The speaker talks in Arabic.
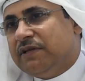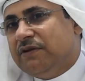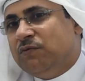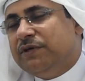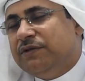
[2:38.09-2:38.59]

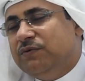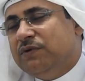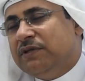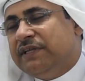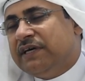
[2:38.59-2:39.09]
الود
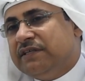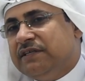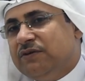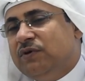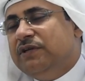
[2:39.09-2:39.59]

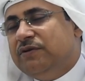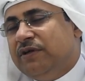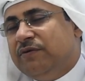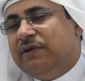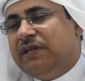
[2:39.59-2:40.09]
والتقدير واحنا
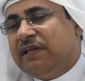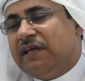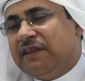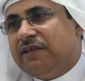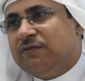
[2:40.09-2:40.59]
نحمل
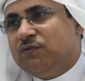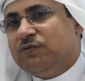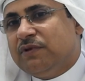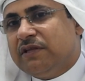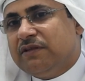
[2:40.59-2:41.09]
الكثير من
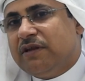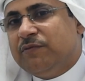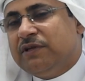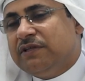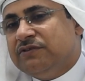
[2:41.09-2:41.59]
التقدير
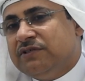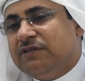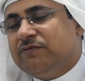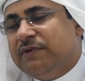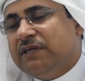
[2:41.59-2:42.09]
أمانة
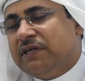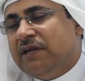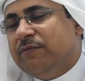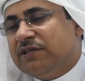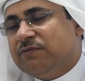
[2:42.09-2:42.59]
جلالة الملك
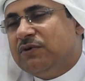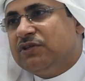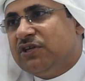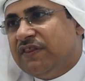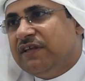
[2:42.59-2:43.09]
له بصمات
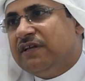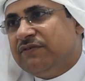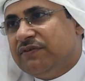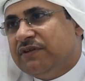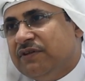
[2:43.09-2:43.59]
كثيرة
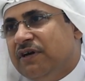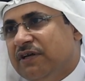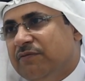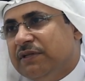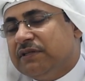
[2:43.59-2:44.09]
في
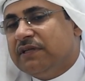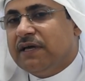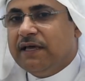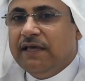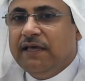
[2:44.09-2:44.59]
داخل المنطقة